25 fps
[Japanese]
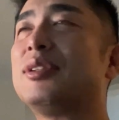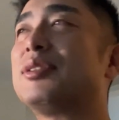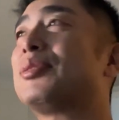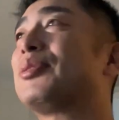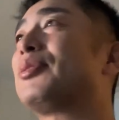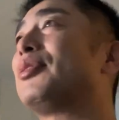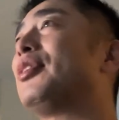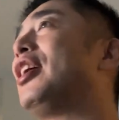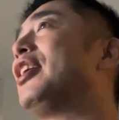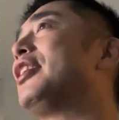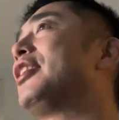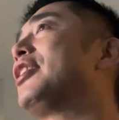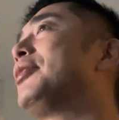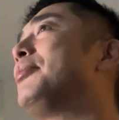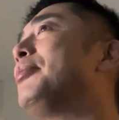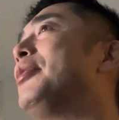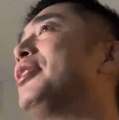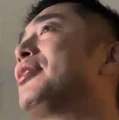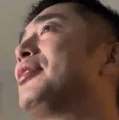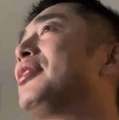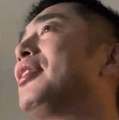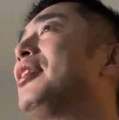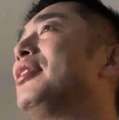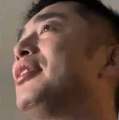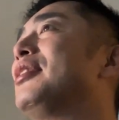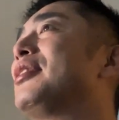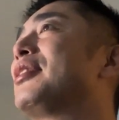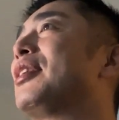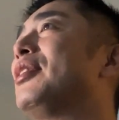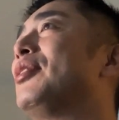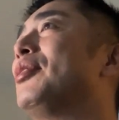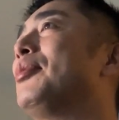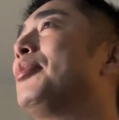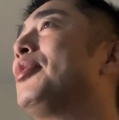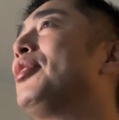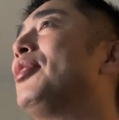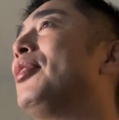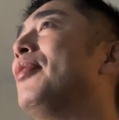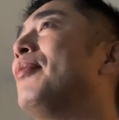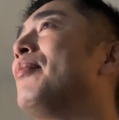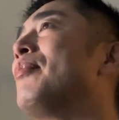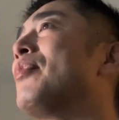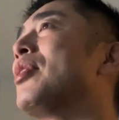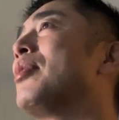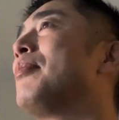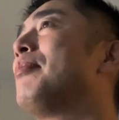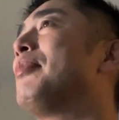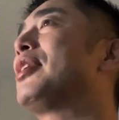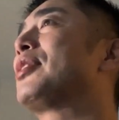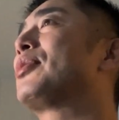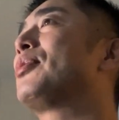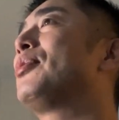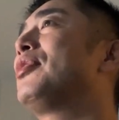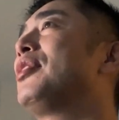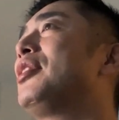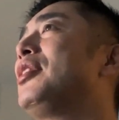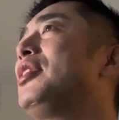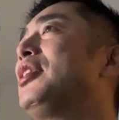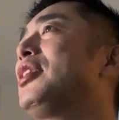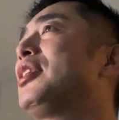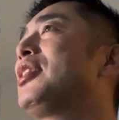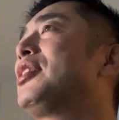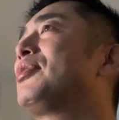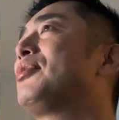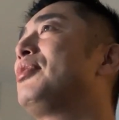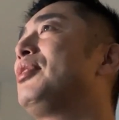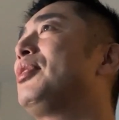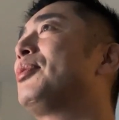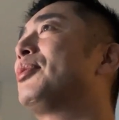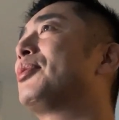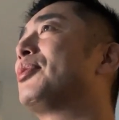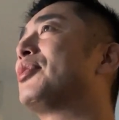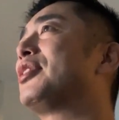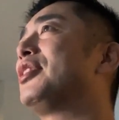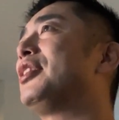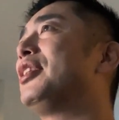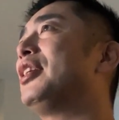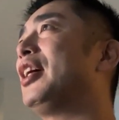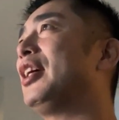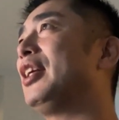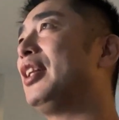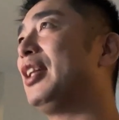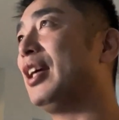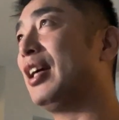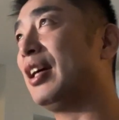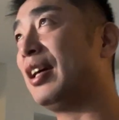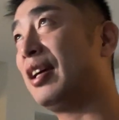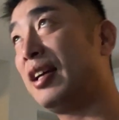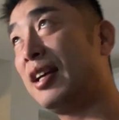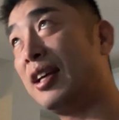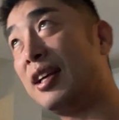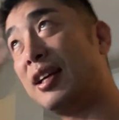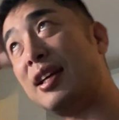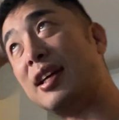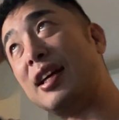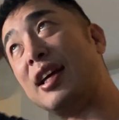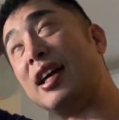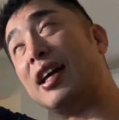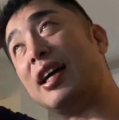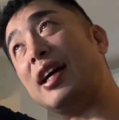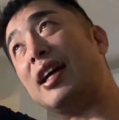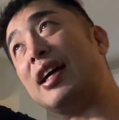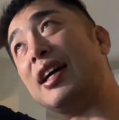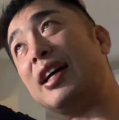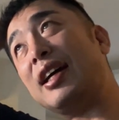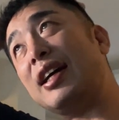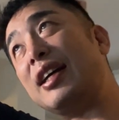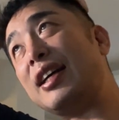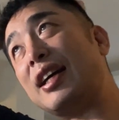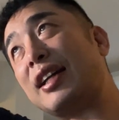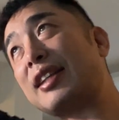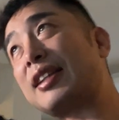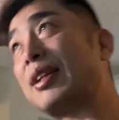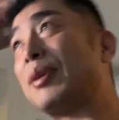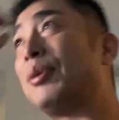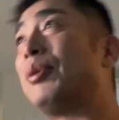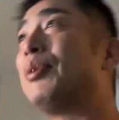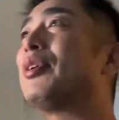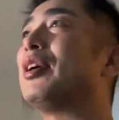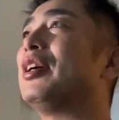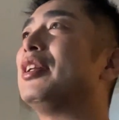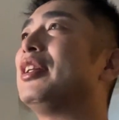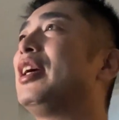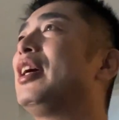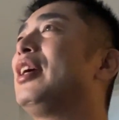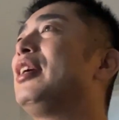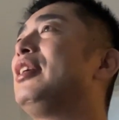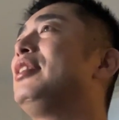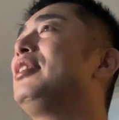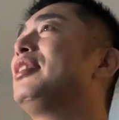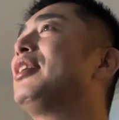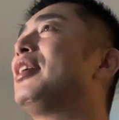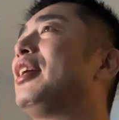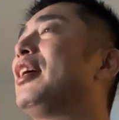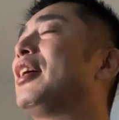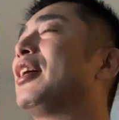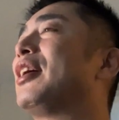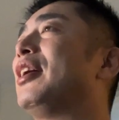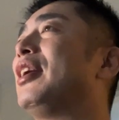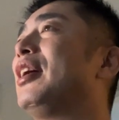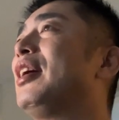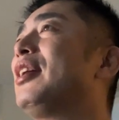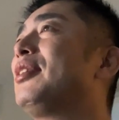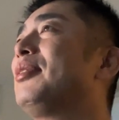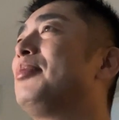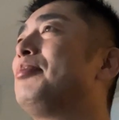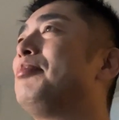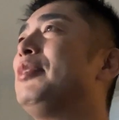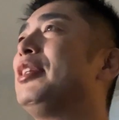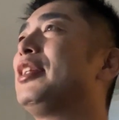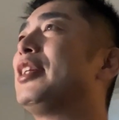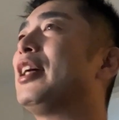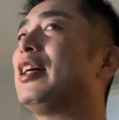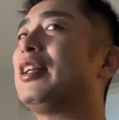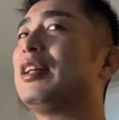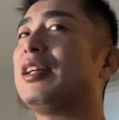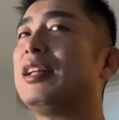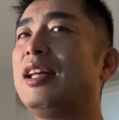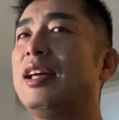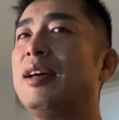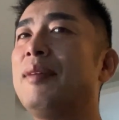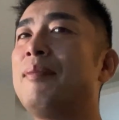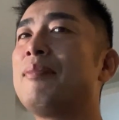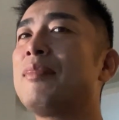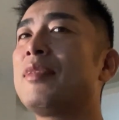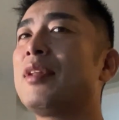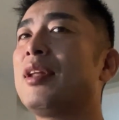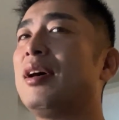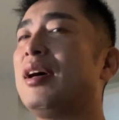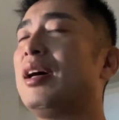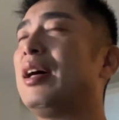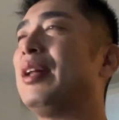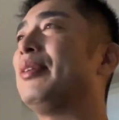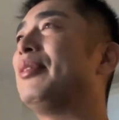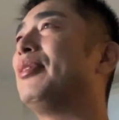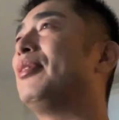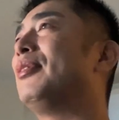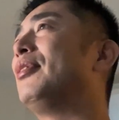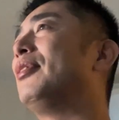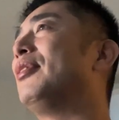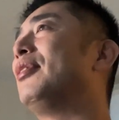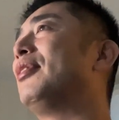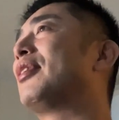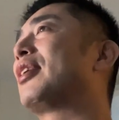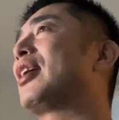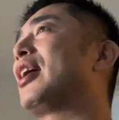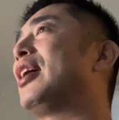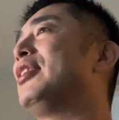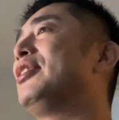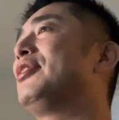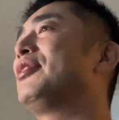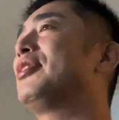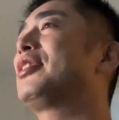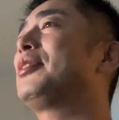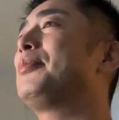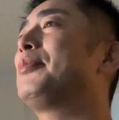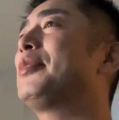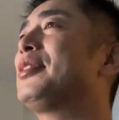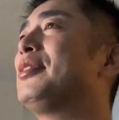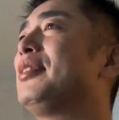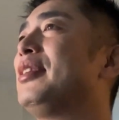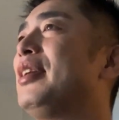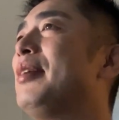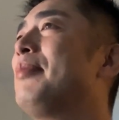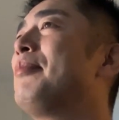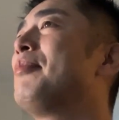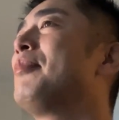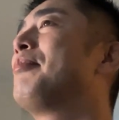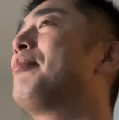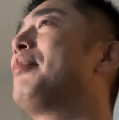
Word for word: はちょっと話別なんですけども、まあ、そんなにきついことしないで、えー、やった方がねいいんじゃないかなみたいなね、あのー、感じはしますね。